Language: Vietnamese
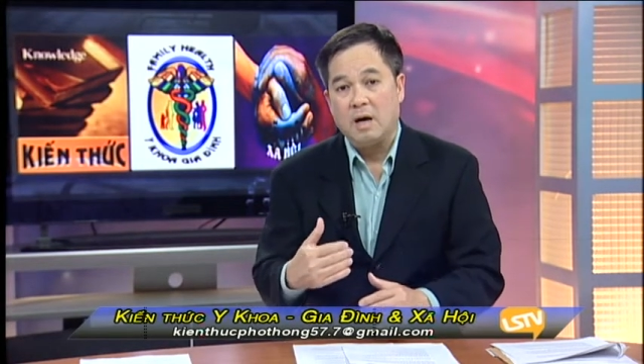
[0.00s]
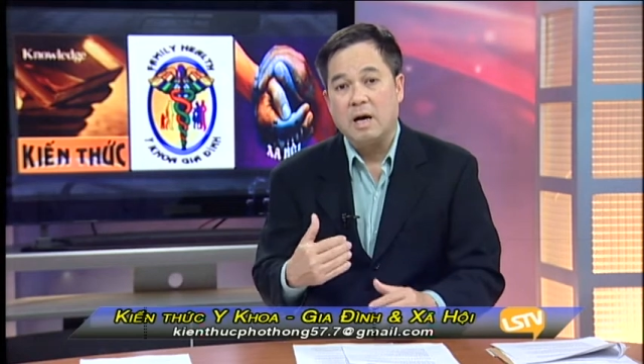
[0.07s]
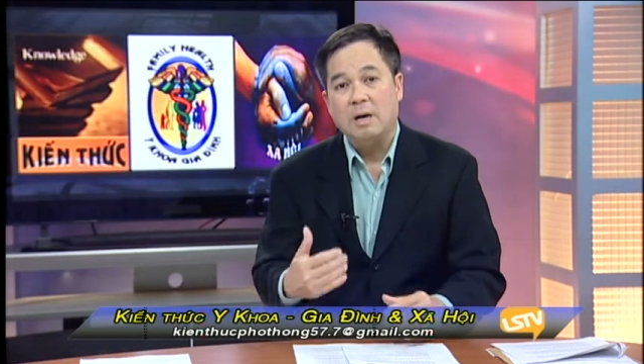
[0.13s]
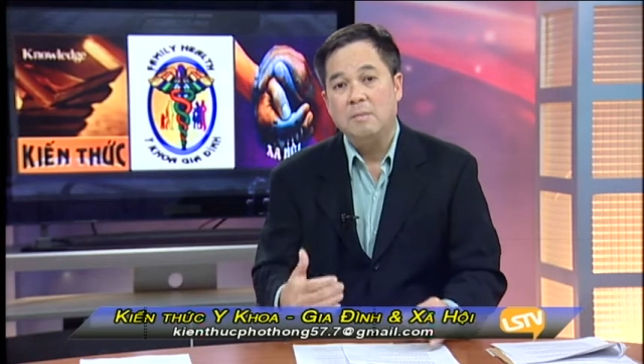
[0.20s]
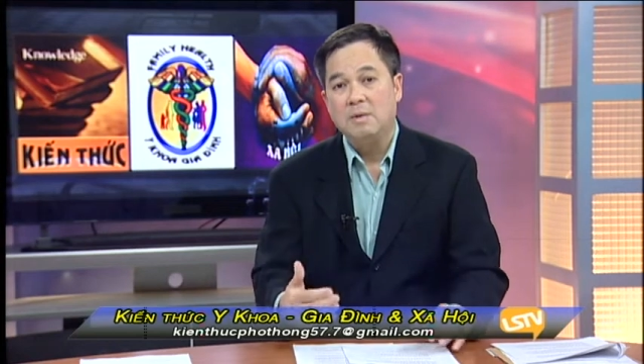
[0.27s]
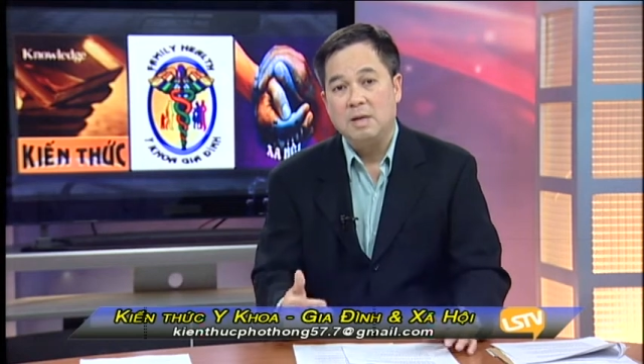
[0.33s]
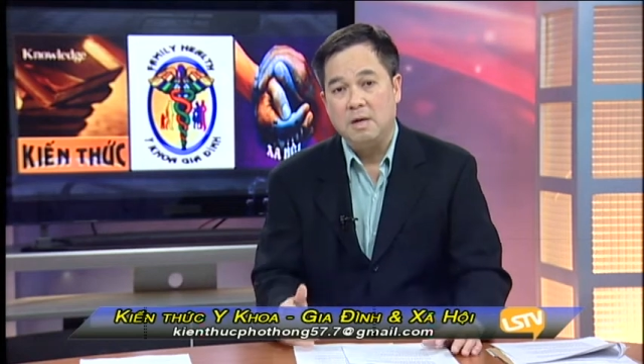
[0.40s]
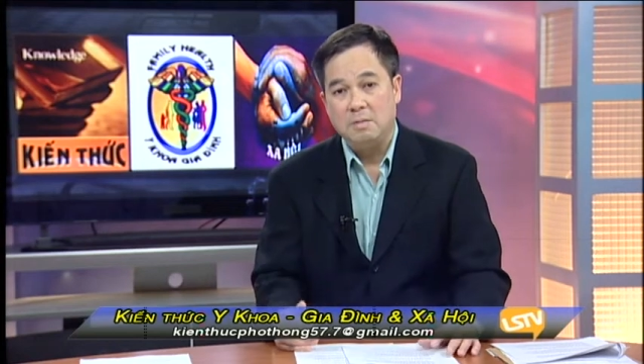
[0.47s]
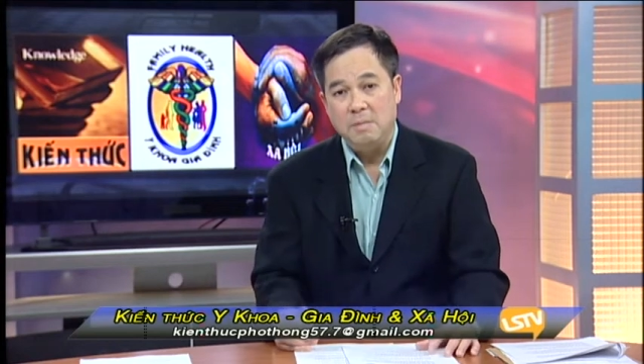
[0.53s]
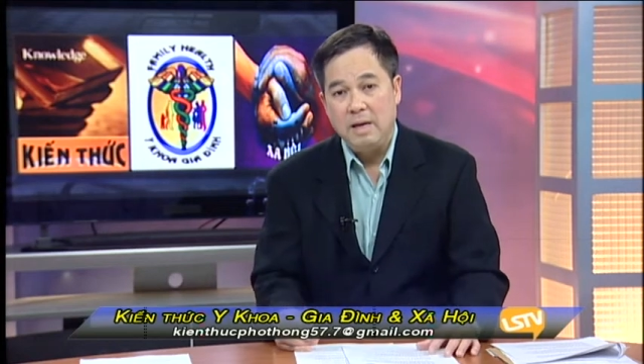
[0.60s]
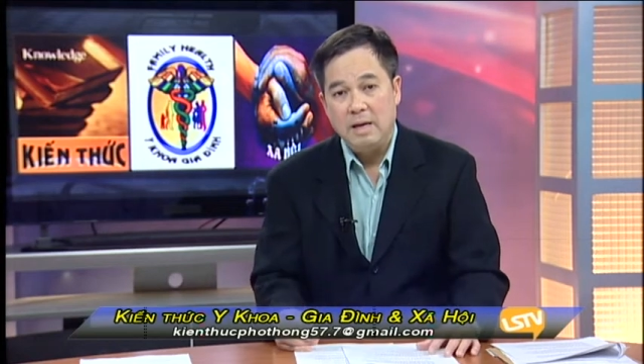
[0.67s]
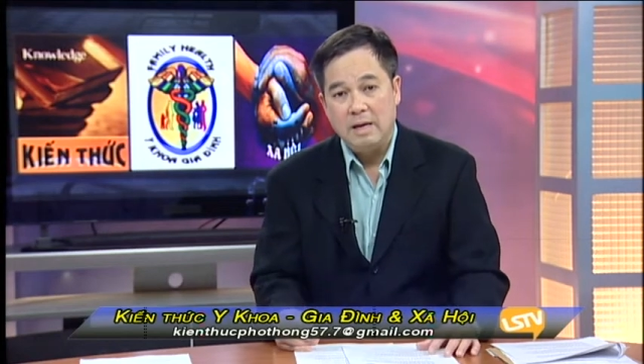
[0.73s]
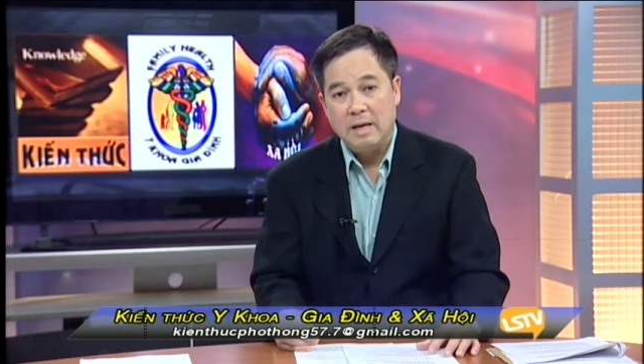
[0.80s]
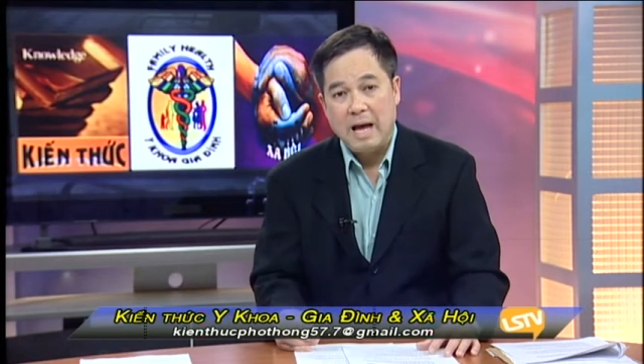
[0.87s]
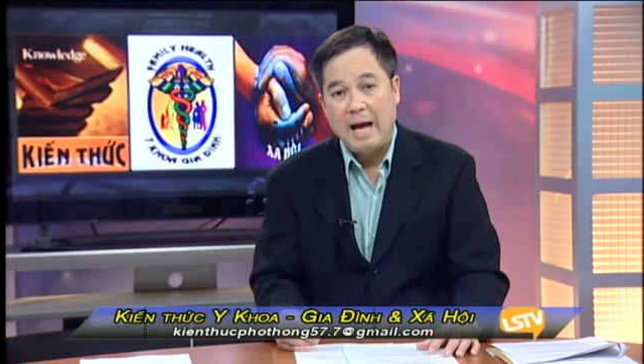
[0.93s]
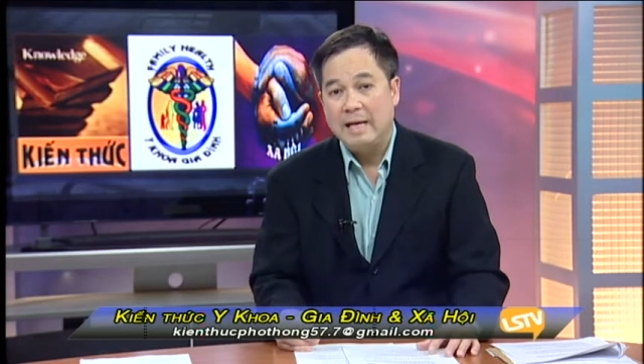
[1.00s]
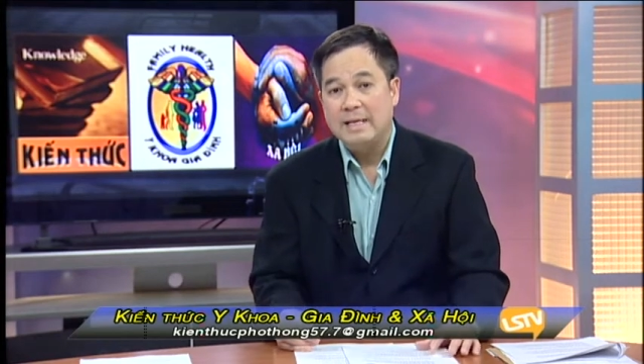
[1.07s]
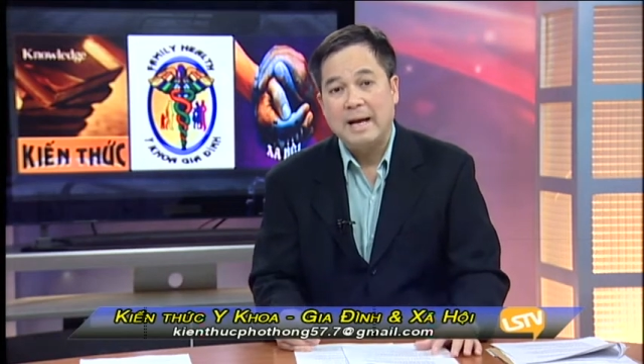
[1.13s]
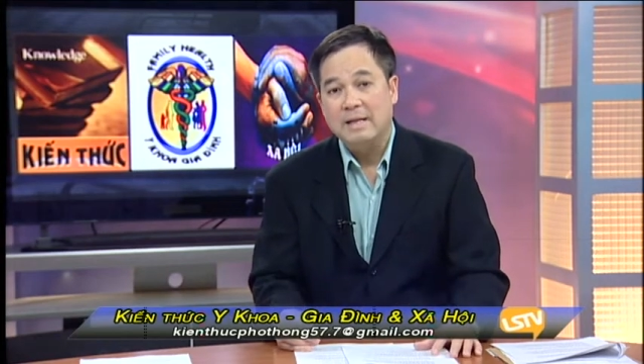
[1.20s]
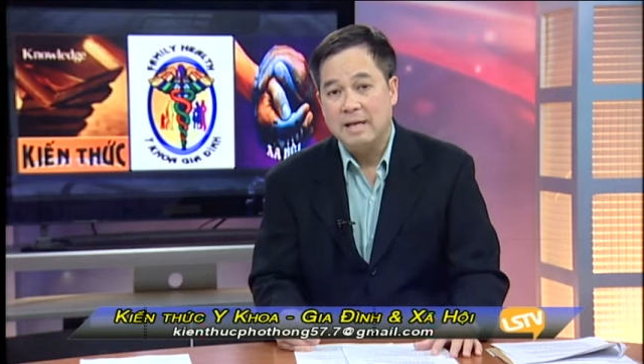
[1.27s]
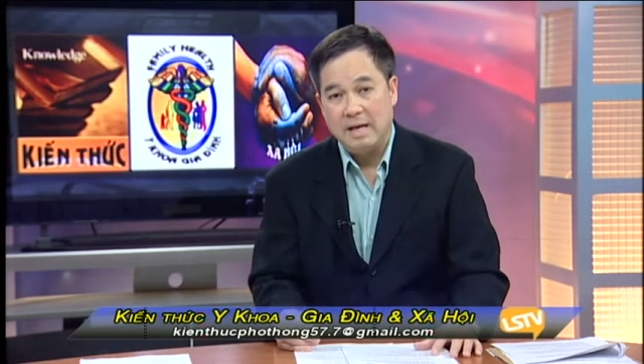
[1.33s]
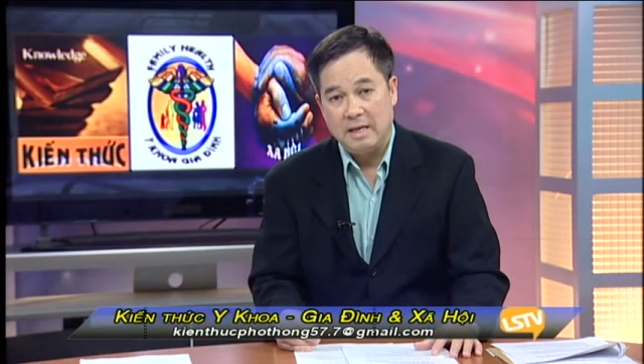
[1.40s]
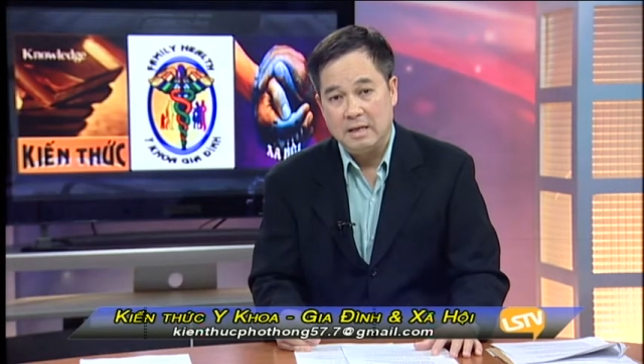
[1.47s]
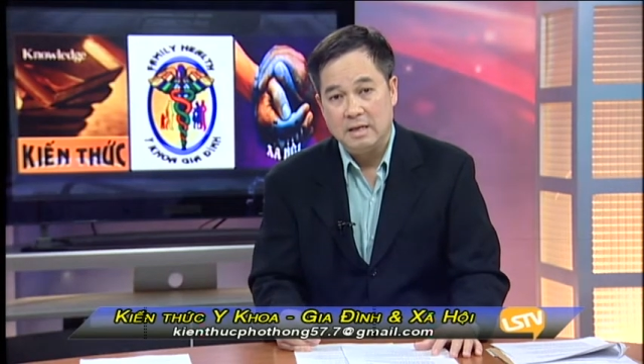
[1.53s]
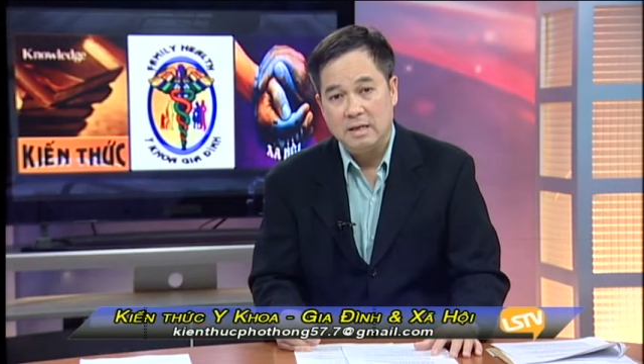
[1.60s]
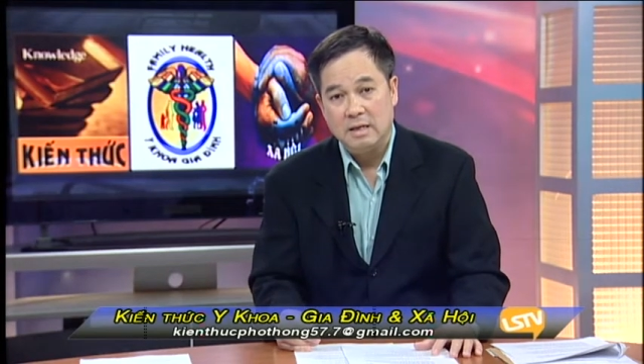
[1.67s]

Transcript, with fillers: không cần biết ai trả tiền